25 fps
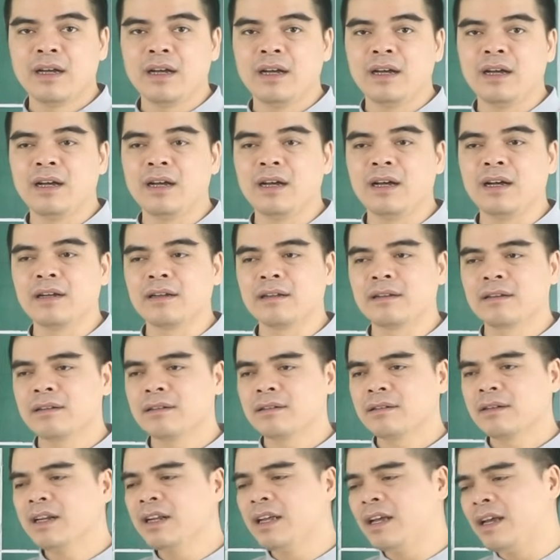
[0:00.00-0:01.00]
À,
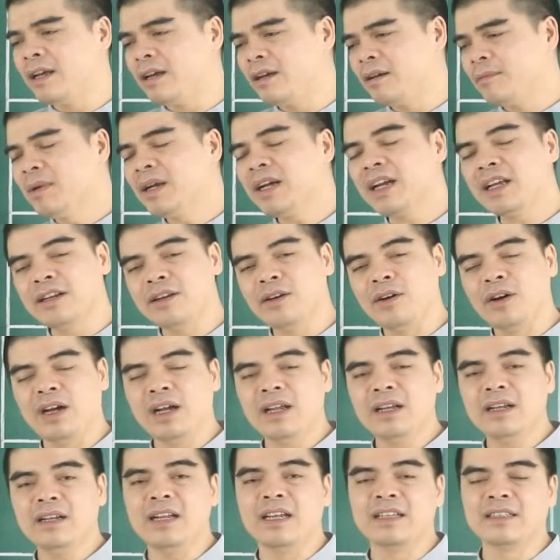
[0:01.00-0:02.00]
để bên cạnh
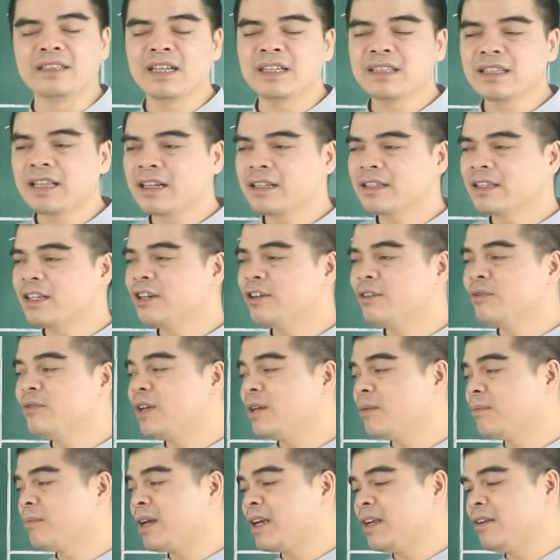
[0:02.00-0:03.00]
đó, để gia tăng thêm cái
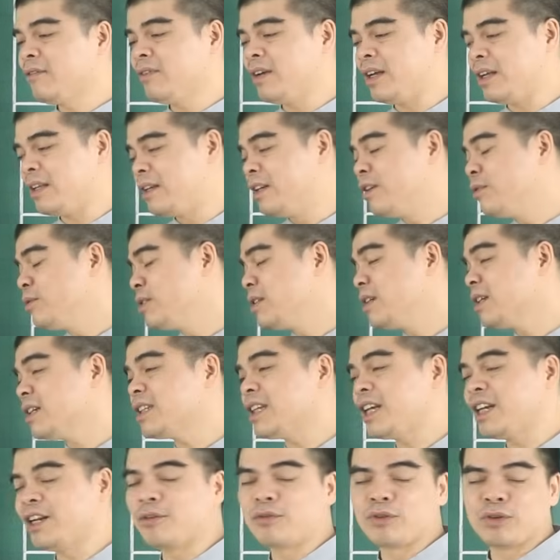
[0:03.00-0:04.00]
vận may và lưu giữ cái
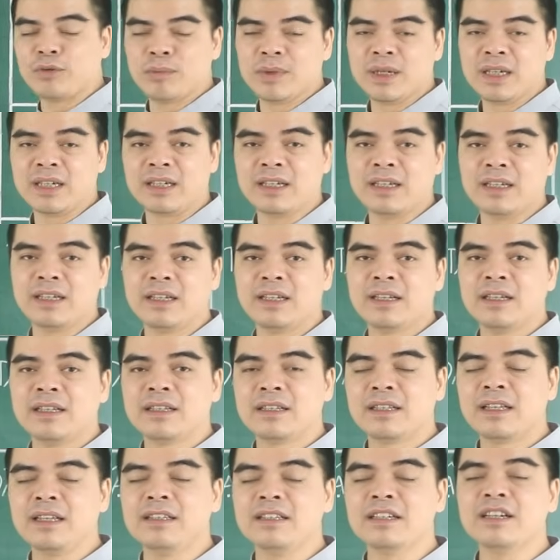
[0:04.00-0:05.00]
tài lộc của mình ấy,
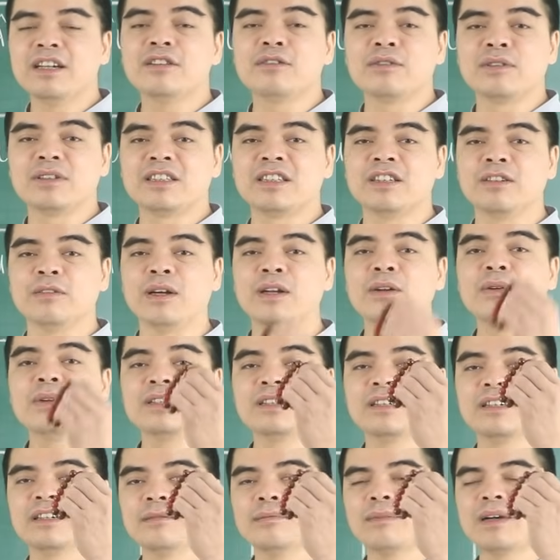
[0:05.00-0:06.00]
thì những người tuổi Sửu hãy luôn
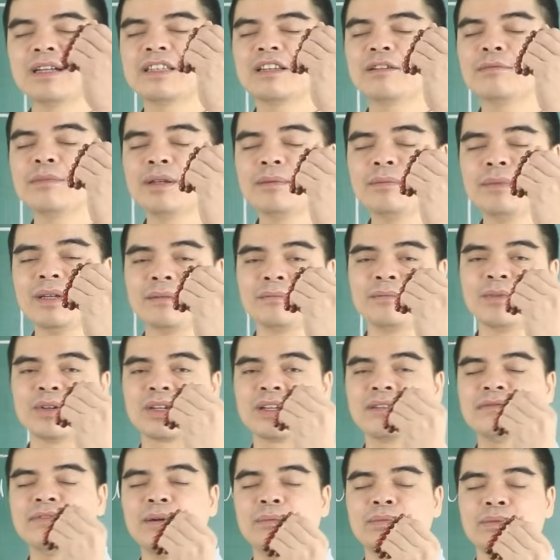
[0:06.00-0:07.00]
nhớ mang theo bên mình một
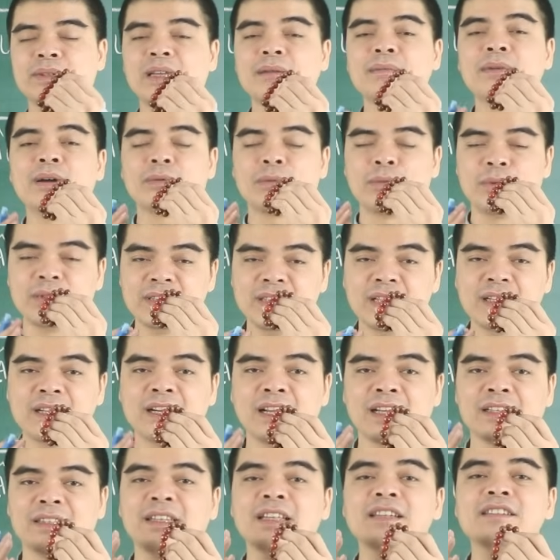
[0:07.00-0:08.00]
cái vòng tam hợp quý nhân
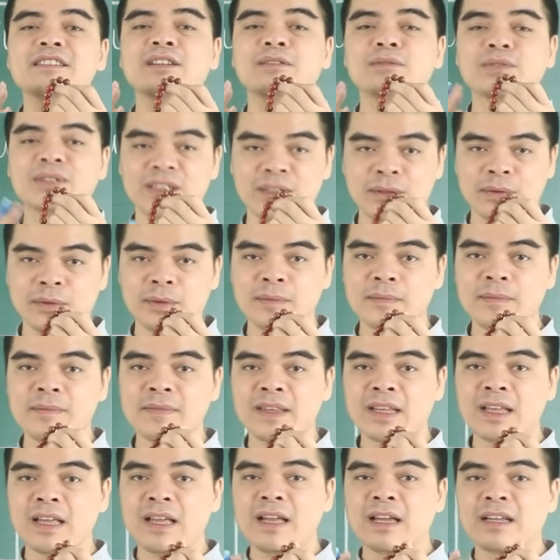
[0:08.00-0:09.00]
là Tị Dậu Sửu
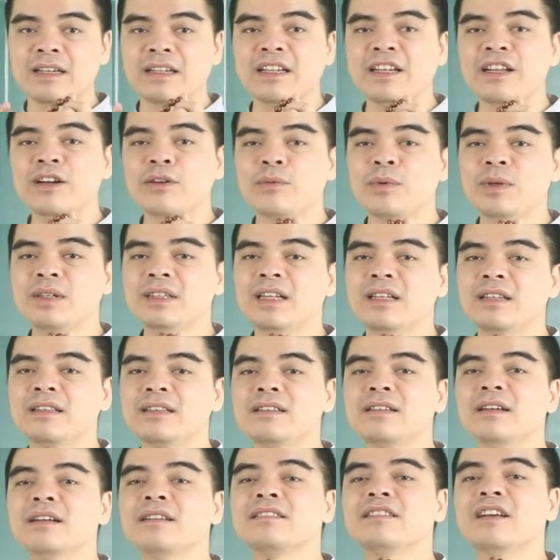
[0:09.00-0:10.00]
để được quý
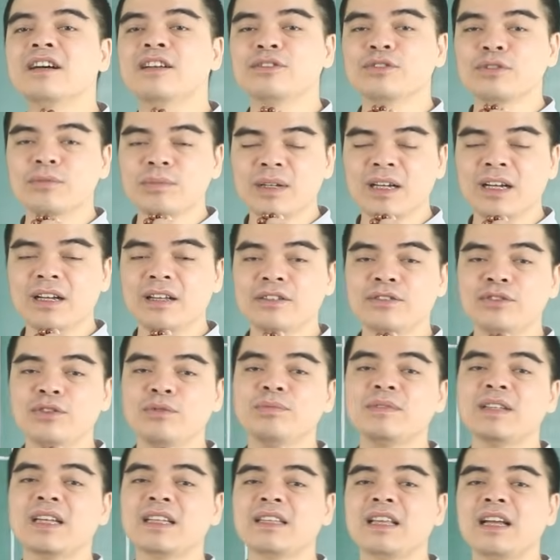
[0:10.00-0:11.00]
nhân tương trợ giúp đỡ,
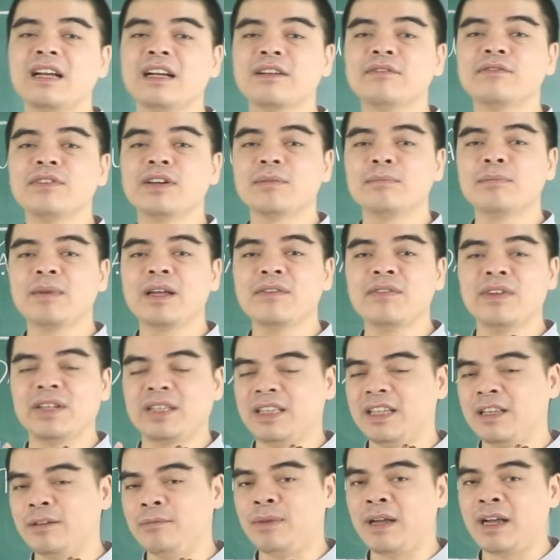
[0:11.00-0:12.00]
giúp gia tăng cái vận may về
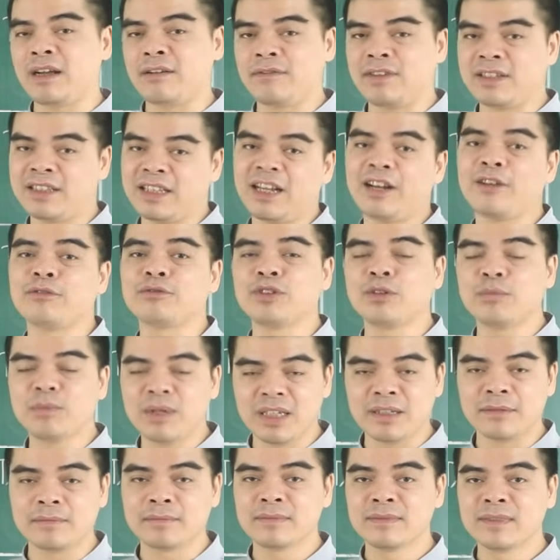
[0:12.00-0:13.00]
tiền bạc và tài lộc cho
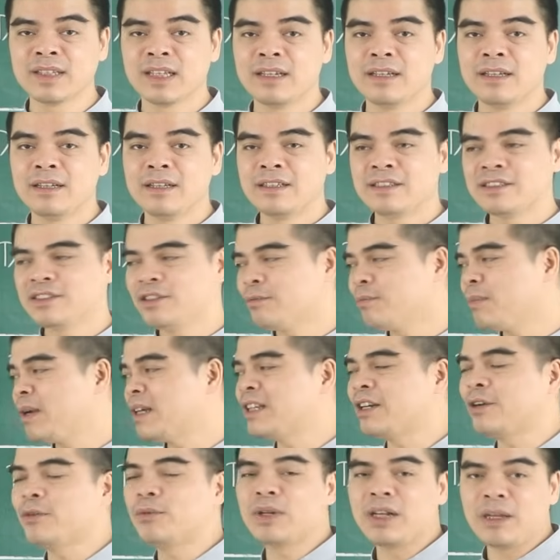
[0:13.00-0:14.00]
mình trong ba
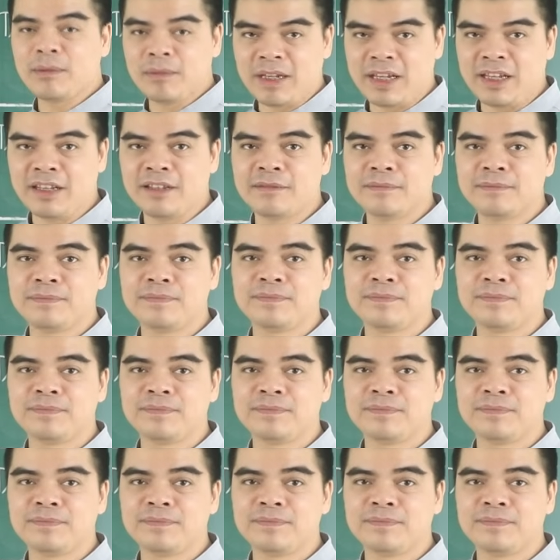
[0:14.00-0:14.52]
tháng cuối năm này.